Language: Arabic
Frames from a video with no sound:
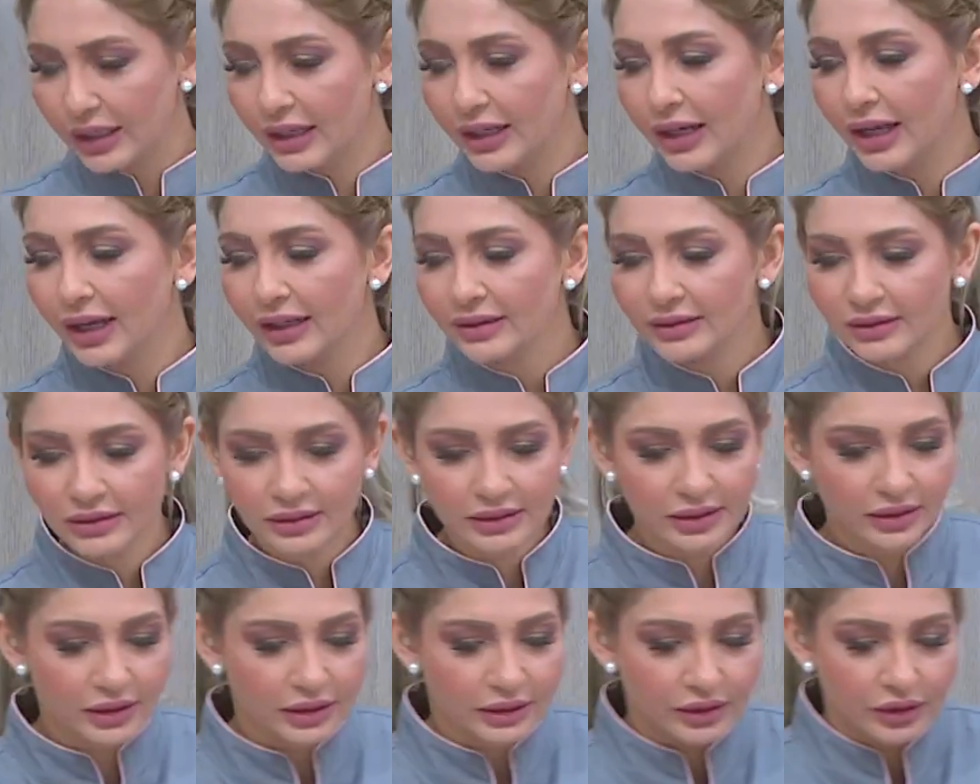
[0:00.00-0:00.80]
لا
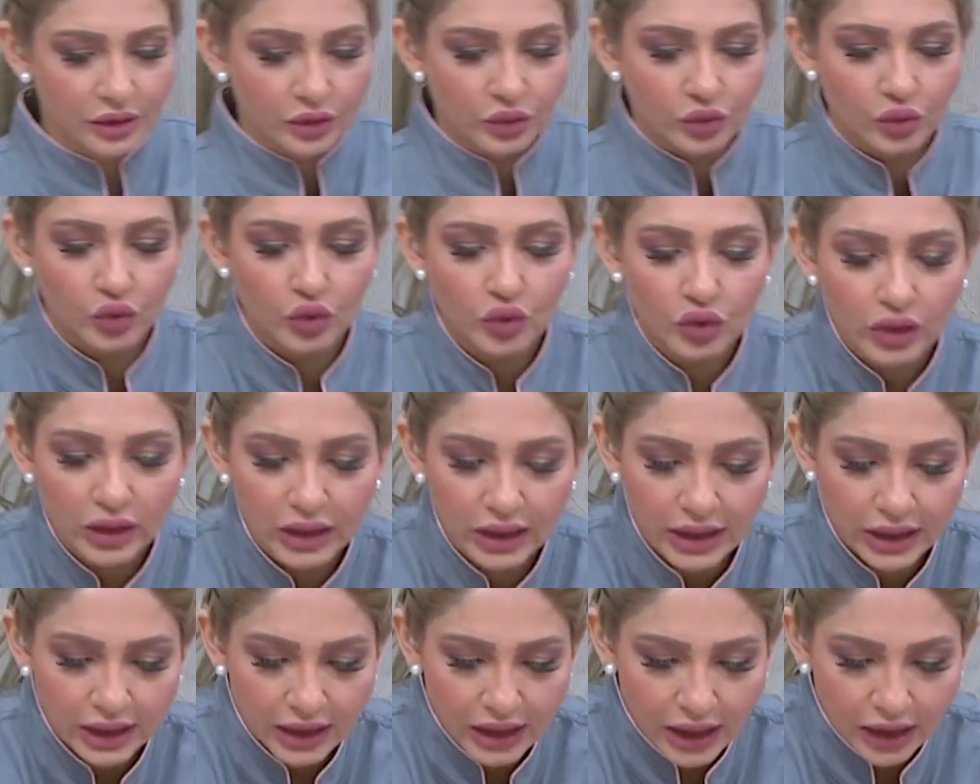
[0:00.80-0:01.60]
تترددوا
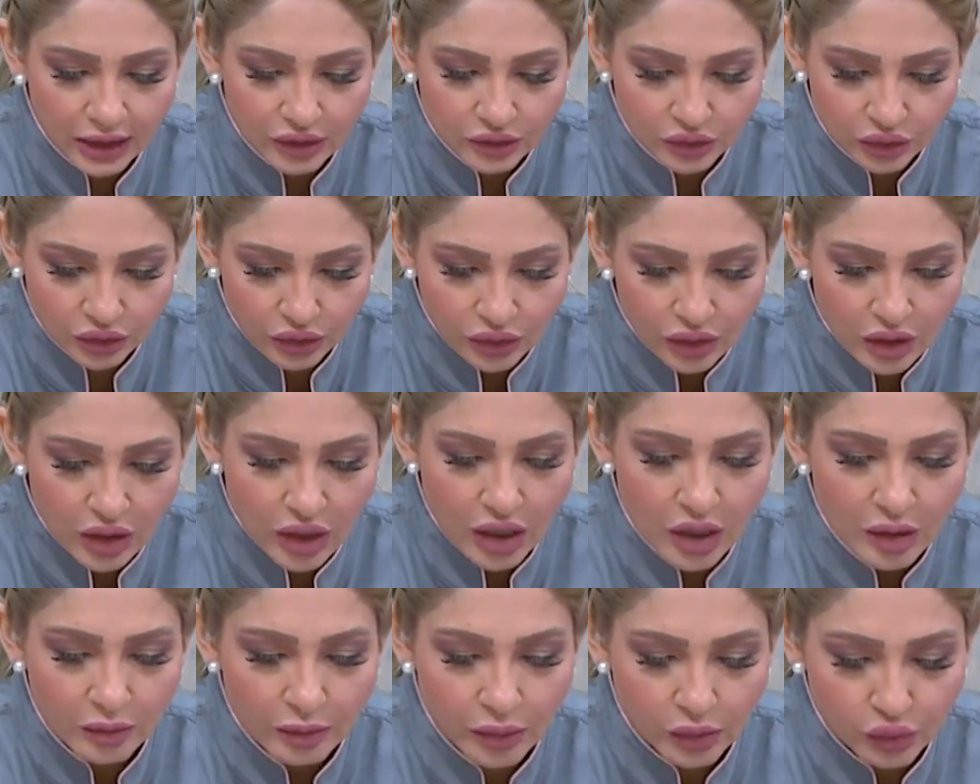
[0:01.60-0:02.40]
كلياته
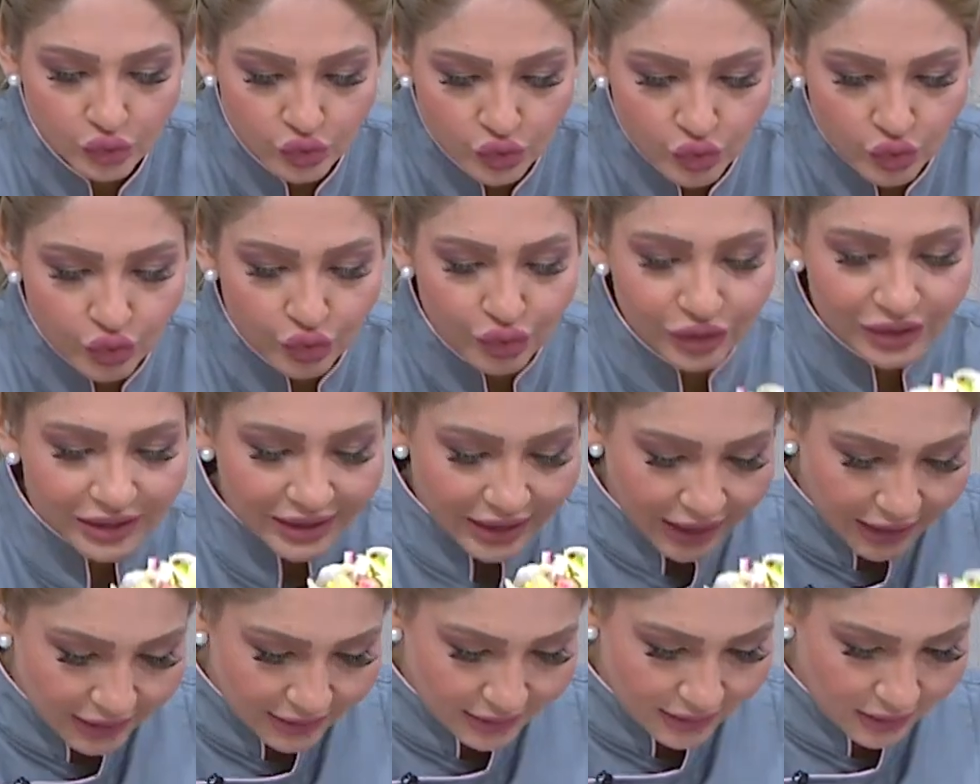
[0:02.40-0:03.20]
موجود
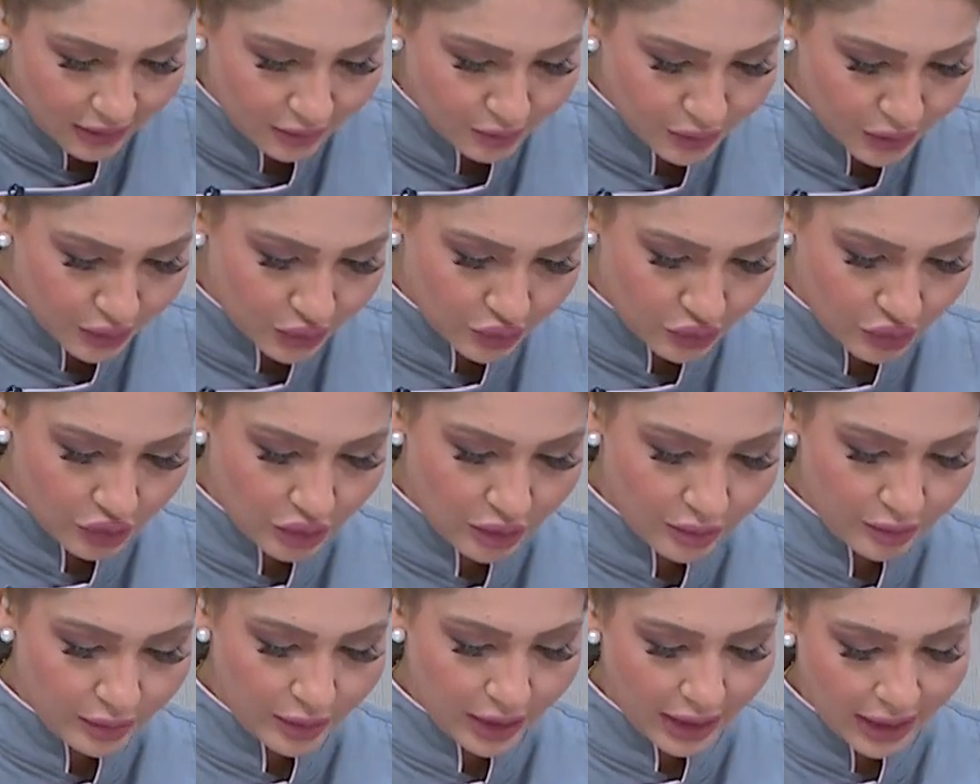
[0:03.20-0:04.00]
تحت
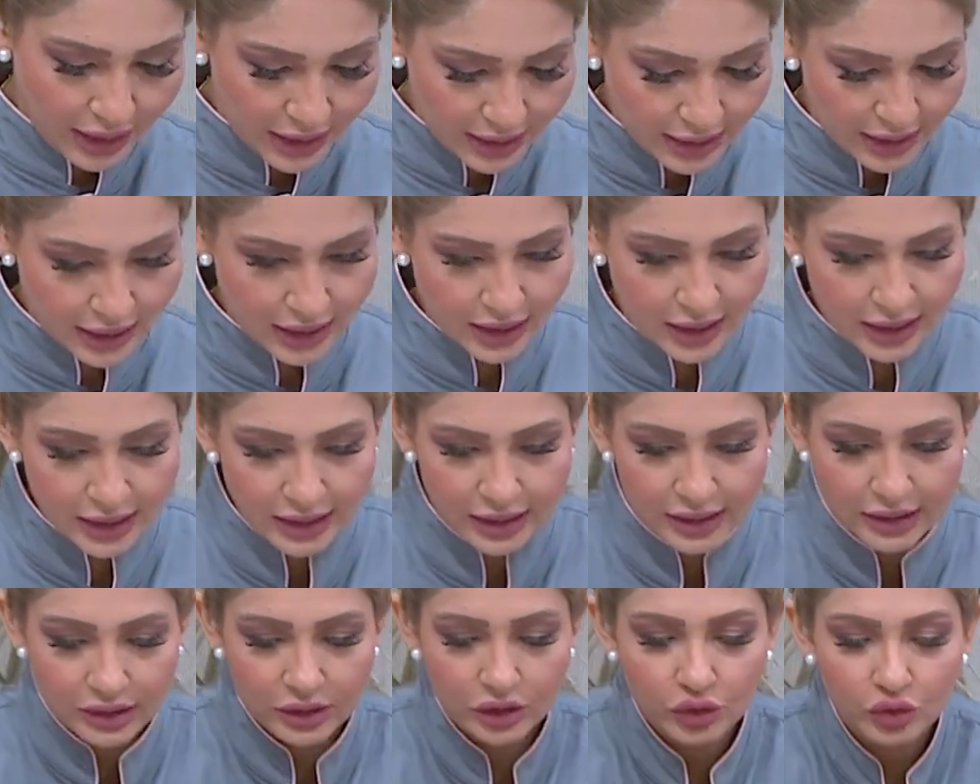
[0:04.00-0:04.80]
أمركم على
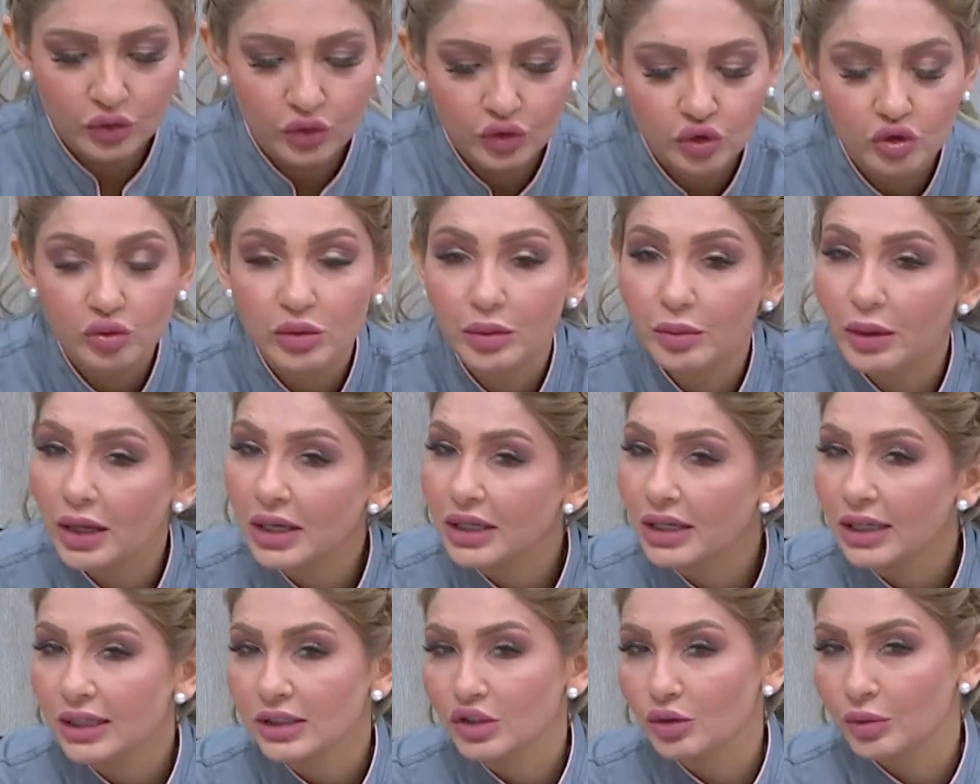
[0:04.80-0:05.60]
اليوتيوب بأي
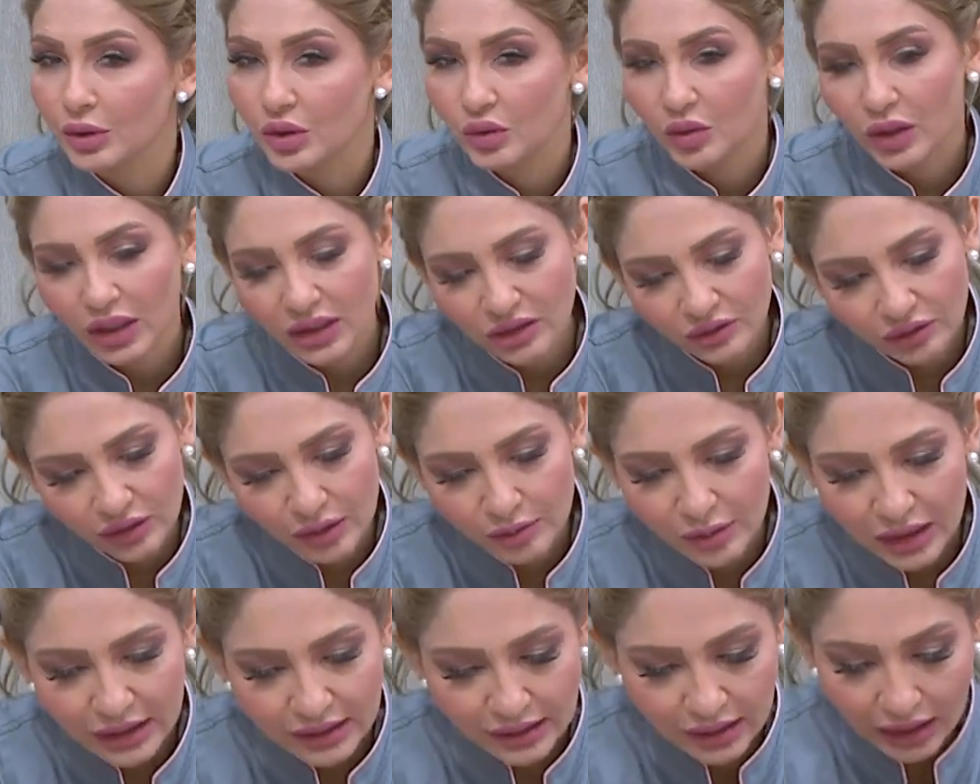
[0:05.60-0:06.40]
لحظة بأي وقت
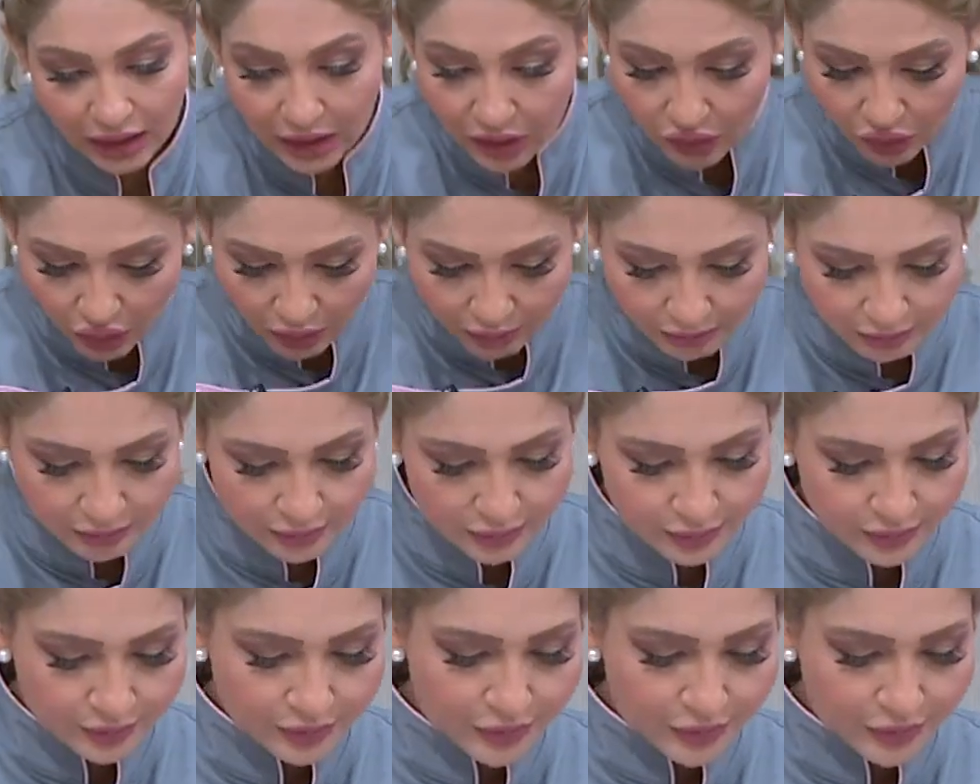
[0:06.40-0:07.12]
فالمادة إلكم صح.